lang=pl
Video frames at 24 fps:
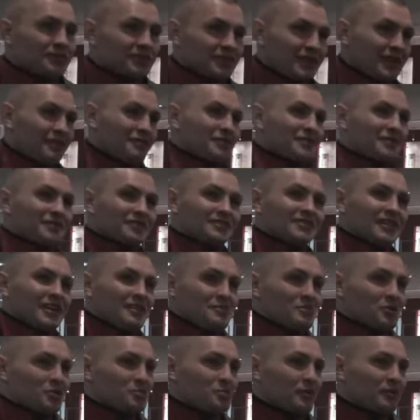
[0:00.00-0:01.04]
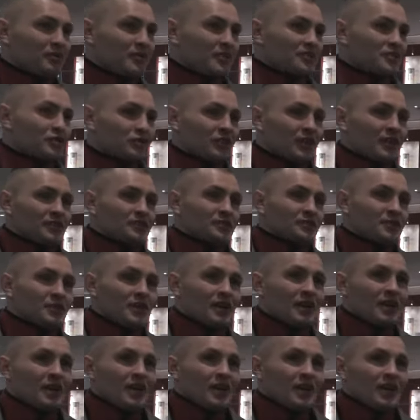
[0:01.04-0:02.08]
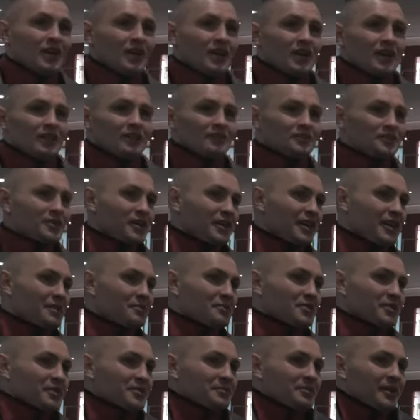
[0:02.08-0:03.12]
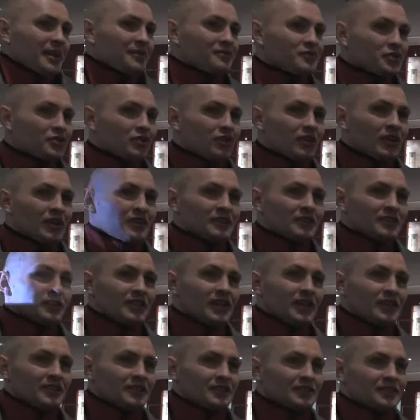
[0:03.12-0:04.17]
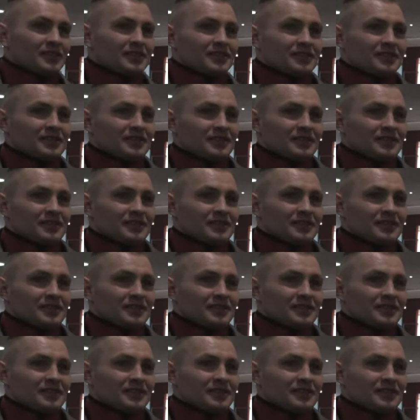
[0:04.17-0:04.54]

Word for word: Nawet dałem odpowiedź od razu. Przechałem się sprawdzić kolejny raz.